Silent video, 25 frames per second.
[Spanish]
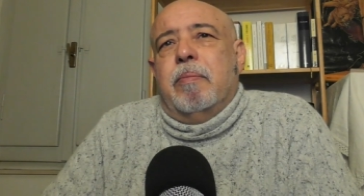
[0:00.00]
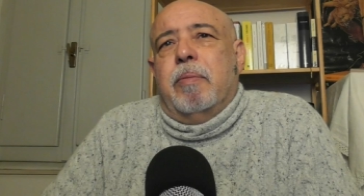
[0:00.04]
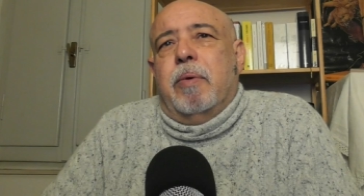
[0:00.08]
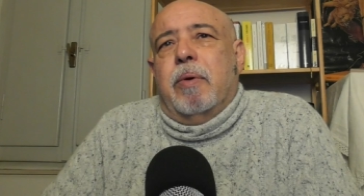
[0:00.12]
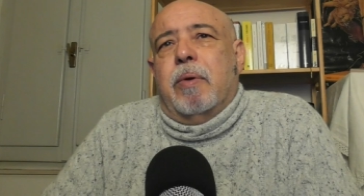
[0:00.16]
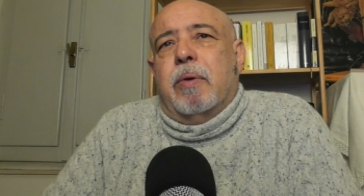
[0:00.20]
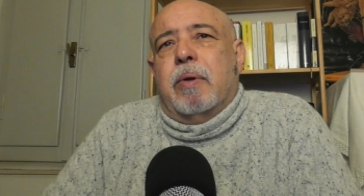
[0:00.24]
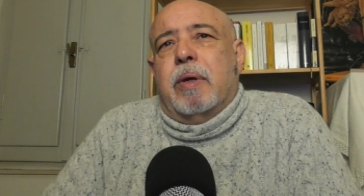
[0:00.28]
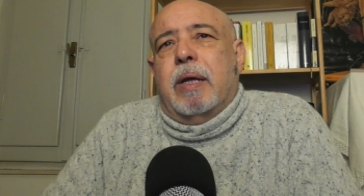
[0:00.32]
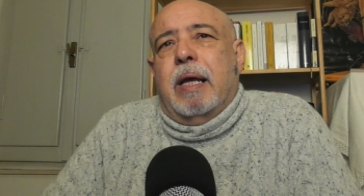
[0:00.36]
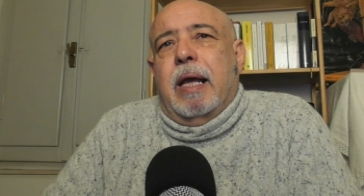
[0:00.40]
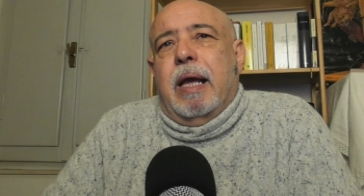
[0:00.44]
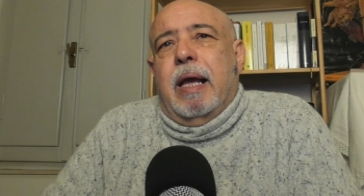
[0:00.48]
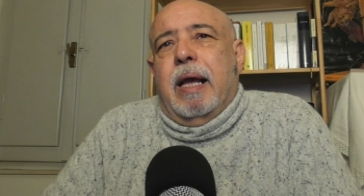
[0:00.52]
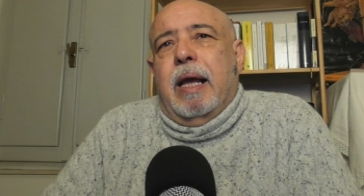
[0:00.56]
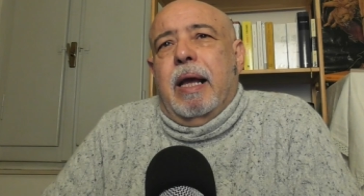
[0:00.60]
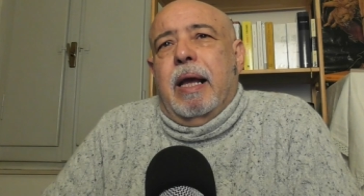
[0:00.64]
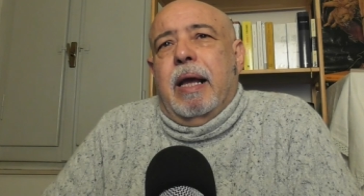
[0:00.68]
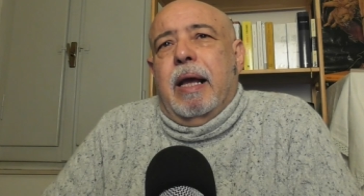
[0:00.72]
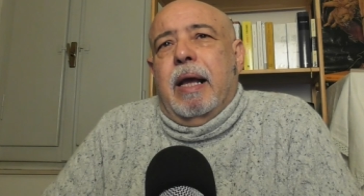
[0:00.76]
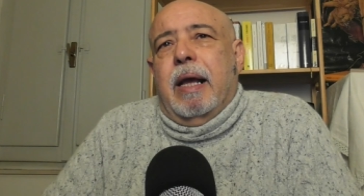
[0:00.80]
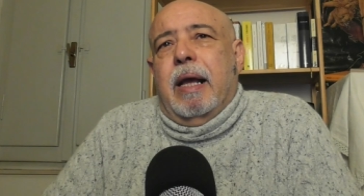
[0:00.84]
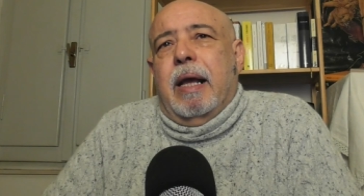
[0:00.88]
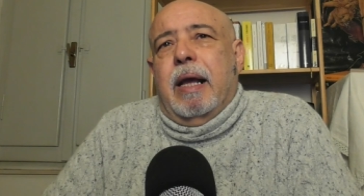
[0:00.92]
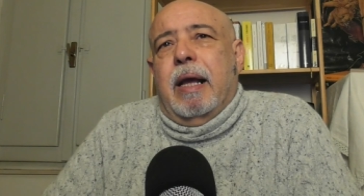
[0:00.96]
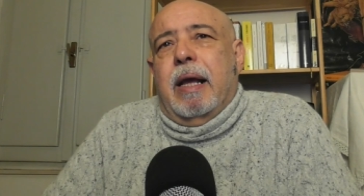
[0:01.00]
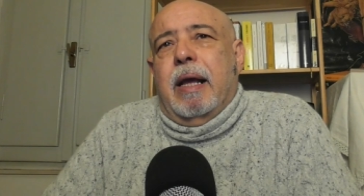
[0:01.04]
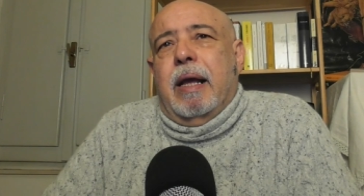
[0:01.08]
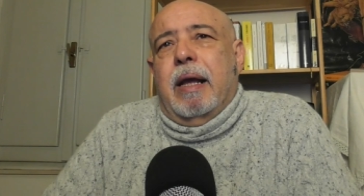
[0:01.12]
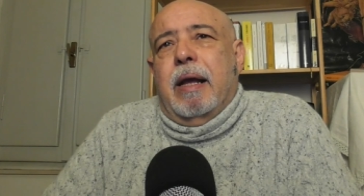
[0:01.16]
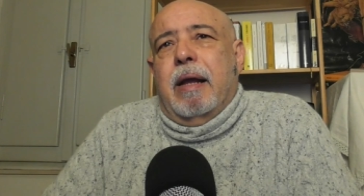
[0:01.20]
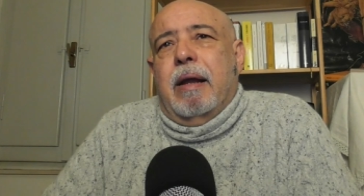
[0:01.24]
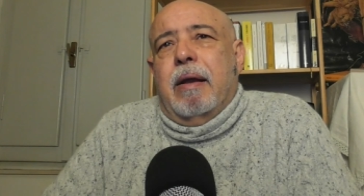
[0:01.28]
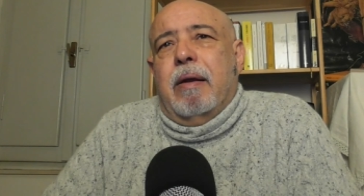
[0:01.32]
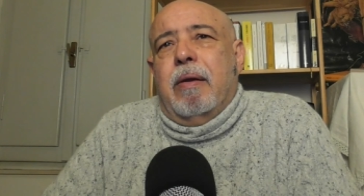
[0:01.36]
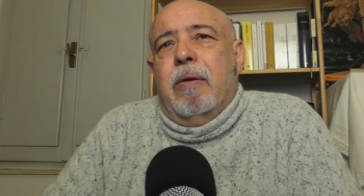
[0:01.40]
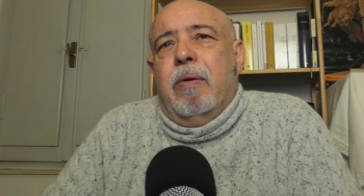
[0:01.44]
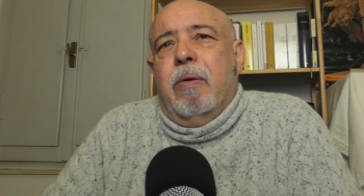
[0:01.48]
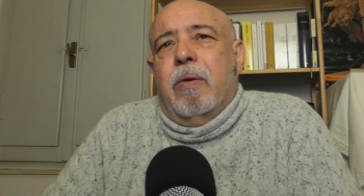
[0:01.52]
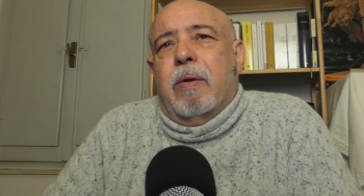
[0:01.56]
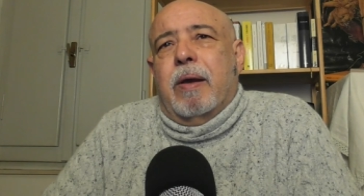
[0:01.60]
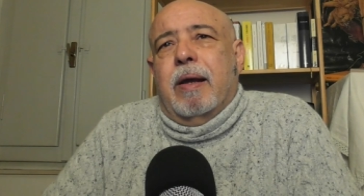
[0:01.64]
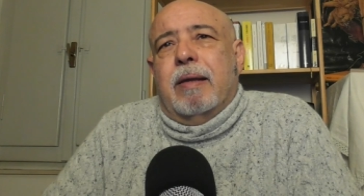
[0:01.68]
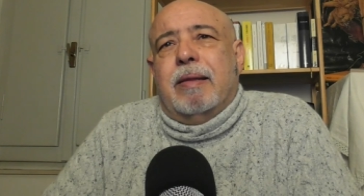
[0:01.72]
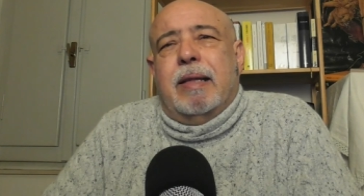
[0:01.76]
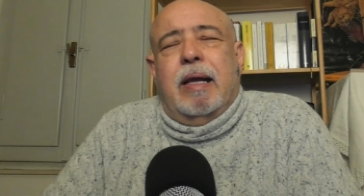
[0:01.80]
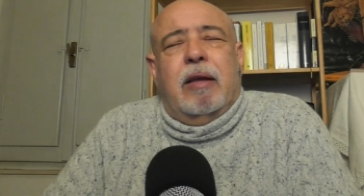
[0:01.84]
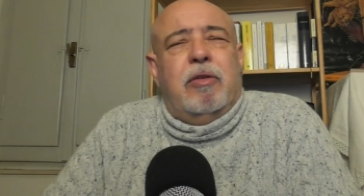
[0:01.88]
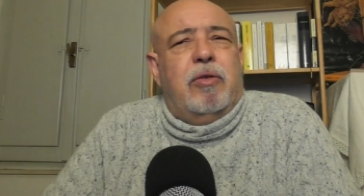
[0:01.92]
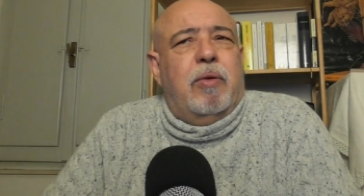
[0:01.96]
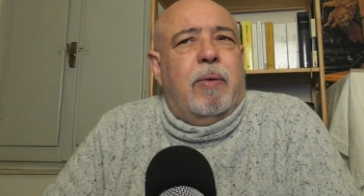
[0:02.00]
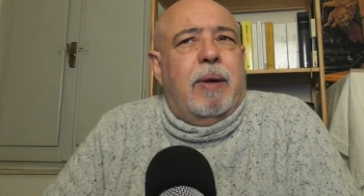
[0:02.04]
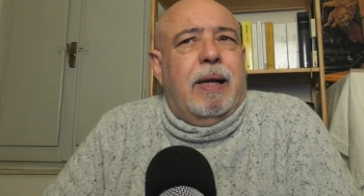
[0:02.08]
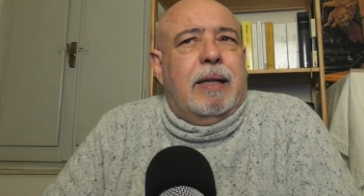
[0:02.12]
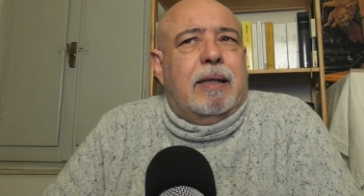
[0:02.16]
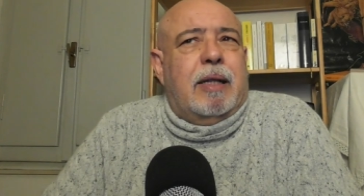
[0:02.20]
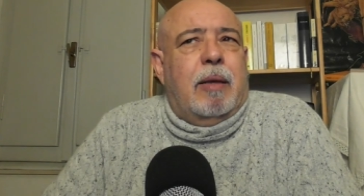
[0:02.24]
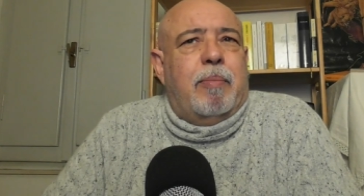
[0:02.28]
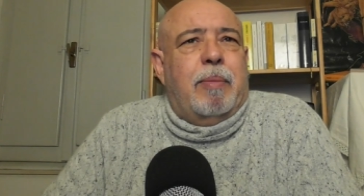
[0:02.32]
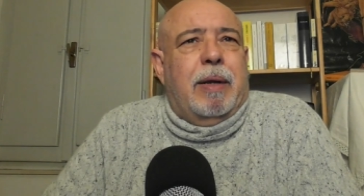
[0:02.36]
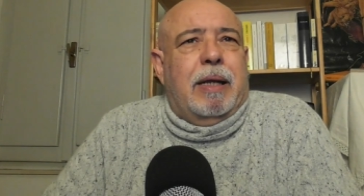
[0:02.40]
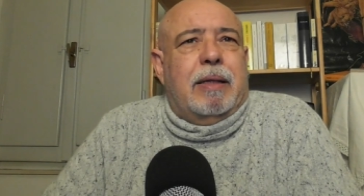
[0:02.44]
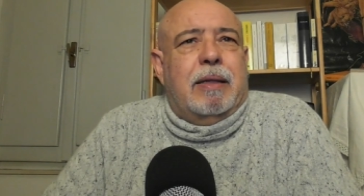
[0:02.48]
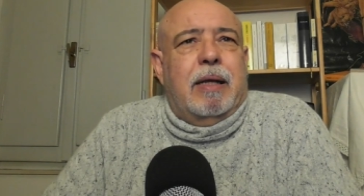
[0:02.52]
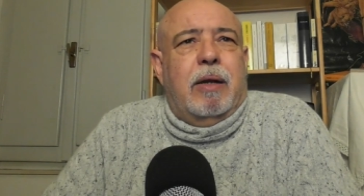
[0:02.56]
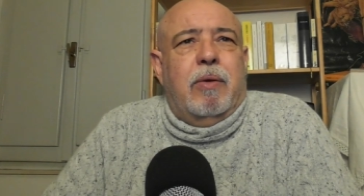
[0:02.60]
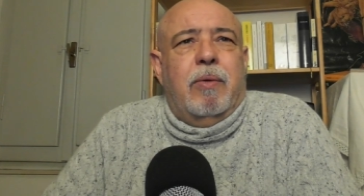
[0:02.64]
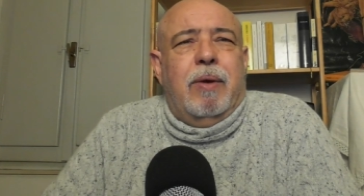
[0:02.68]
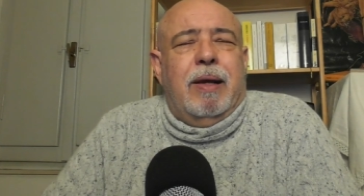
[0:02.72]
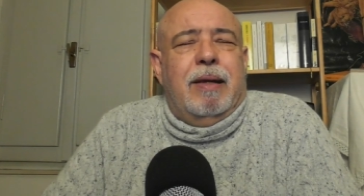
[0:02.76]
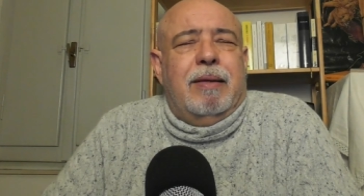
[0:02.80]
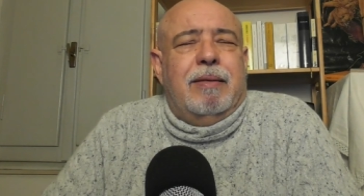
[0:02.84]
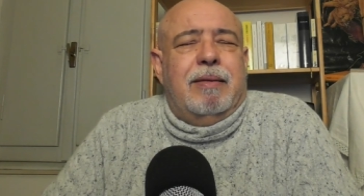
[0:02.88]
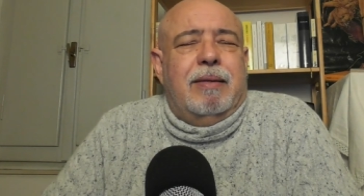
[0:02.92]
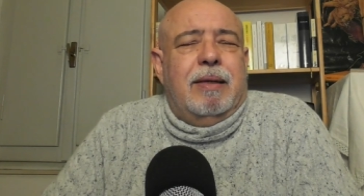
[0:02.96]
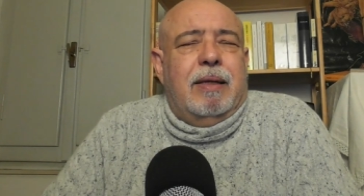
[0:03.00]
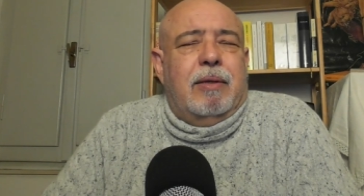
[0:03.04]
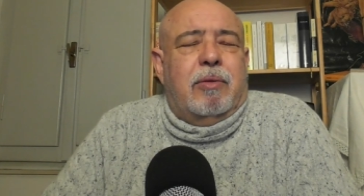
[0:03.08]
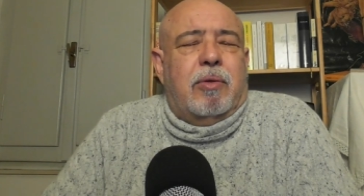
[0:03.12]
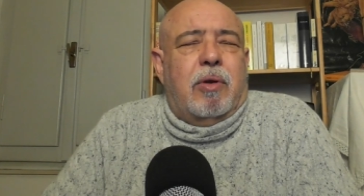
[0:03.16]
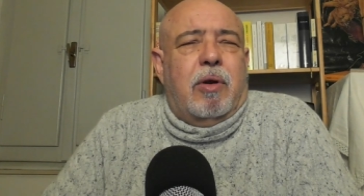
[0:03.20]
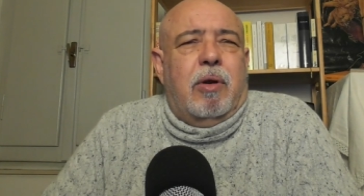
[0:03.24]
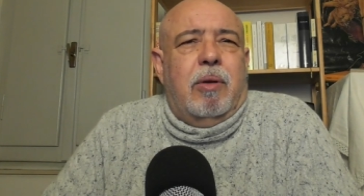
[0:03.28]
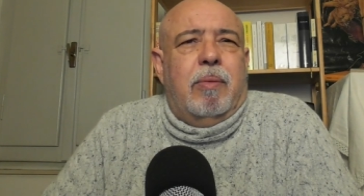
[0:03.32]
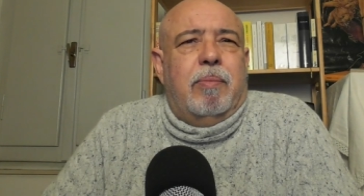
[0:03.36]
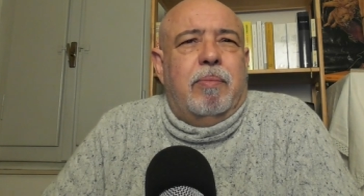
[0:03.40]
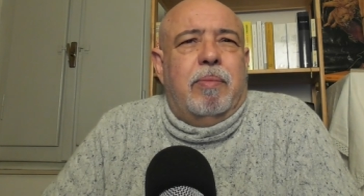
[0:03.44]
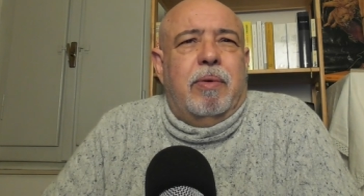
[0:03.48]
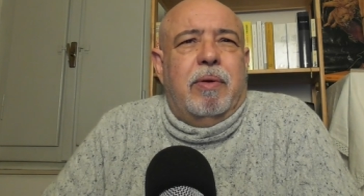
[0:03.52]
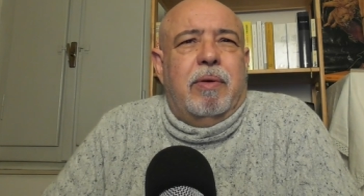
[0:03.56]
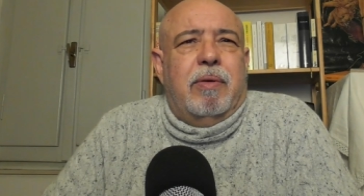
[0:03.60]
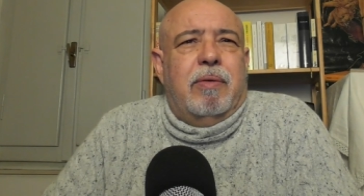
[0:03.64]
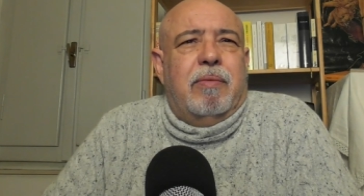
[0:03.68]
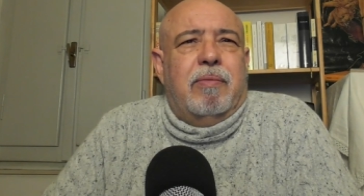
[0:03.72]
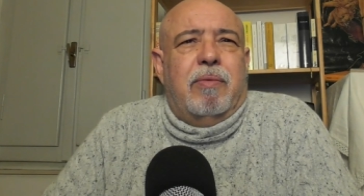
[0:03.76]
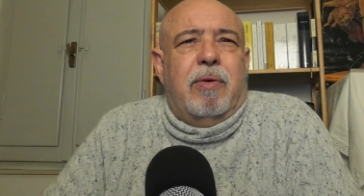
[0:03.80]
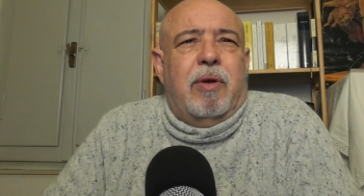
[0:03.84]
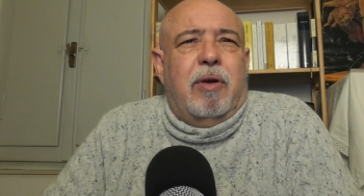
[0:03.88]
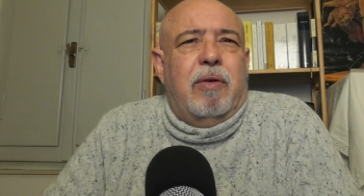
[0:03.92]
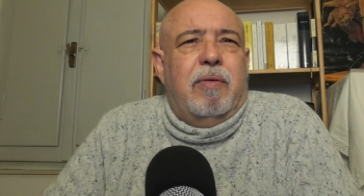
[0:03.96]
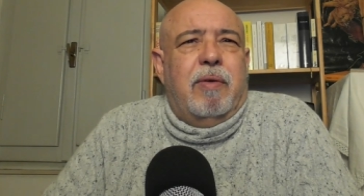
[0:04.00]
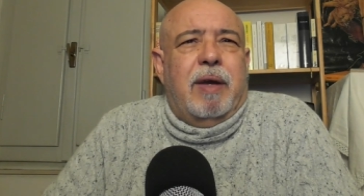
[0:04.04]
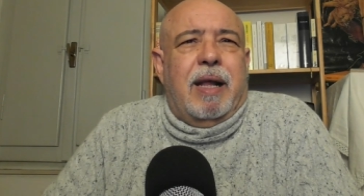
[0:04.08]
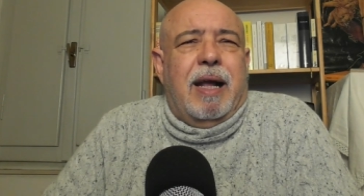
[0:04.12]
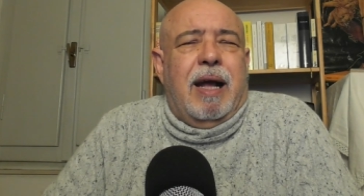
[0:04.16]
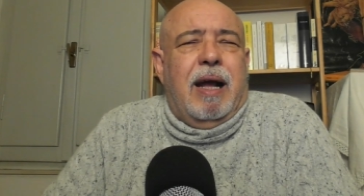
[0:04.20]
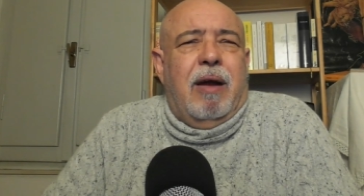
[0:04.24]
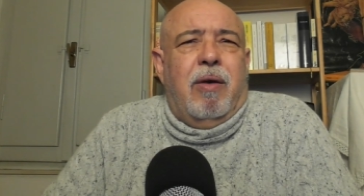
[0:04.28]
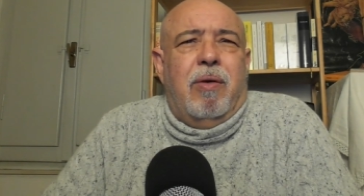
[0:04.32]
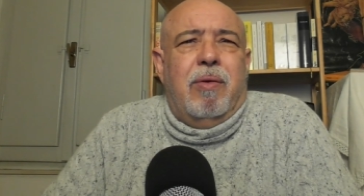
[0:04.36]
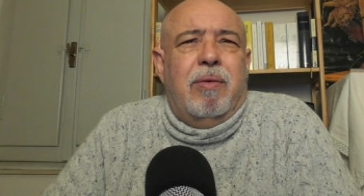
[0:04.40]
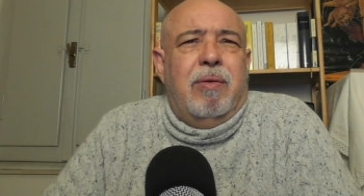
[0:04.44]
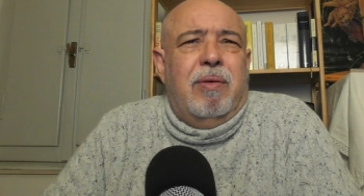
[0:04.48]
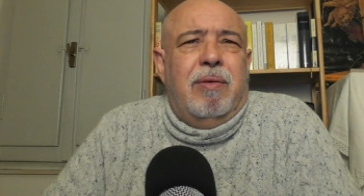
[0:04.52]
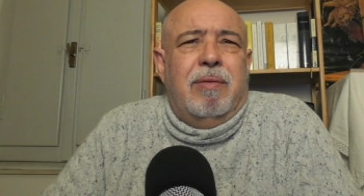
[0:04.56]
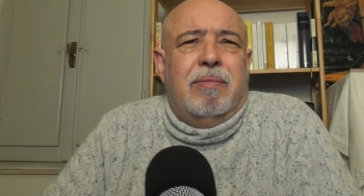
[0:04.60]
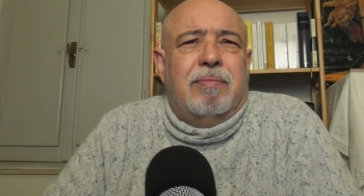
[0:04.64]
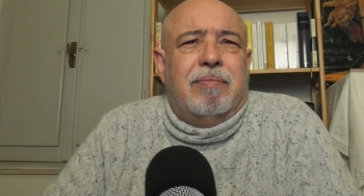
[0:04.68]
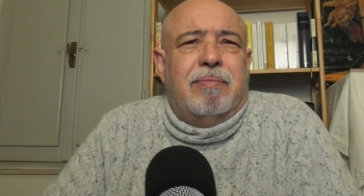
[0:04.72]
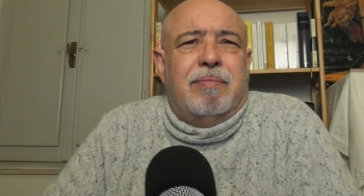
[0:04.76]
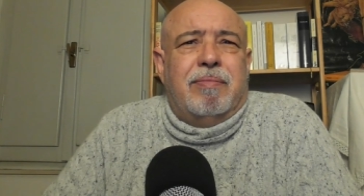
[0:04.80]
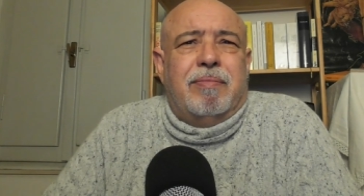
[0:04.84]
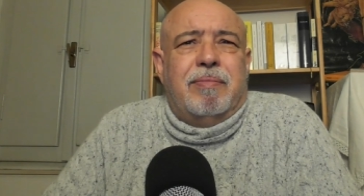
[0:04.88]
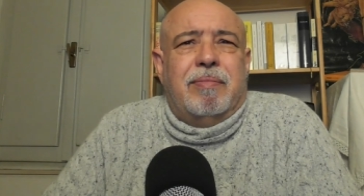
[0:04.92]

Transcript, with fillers: porque lo que está sobre el tapete no es si Trump volverá o no.